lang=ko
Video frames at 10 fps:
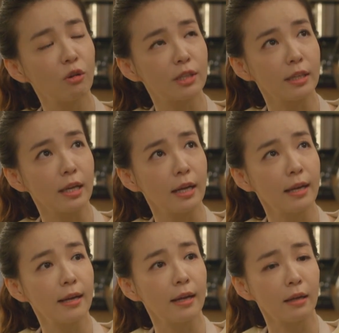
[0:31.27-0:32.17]

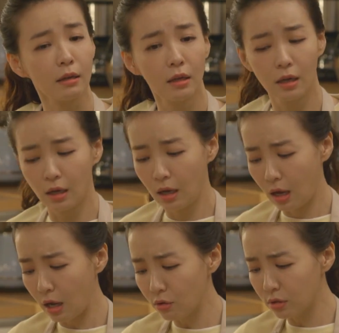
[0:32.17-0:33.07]
거잖아.
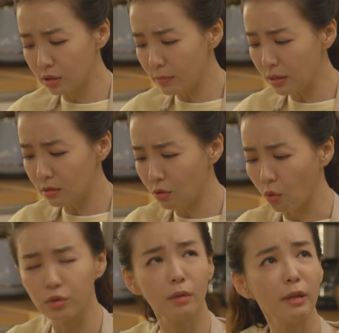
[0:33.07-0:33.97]
아 이거 흑마늘 이거
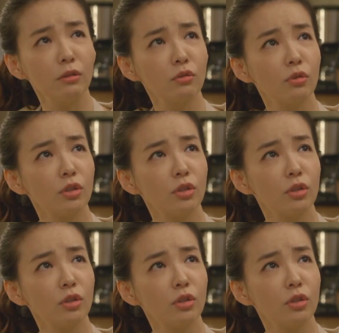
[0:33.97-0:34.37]
어떻게 만드는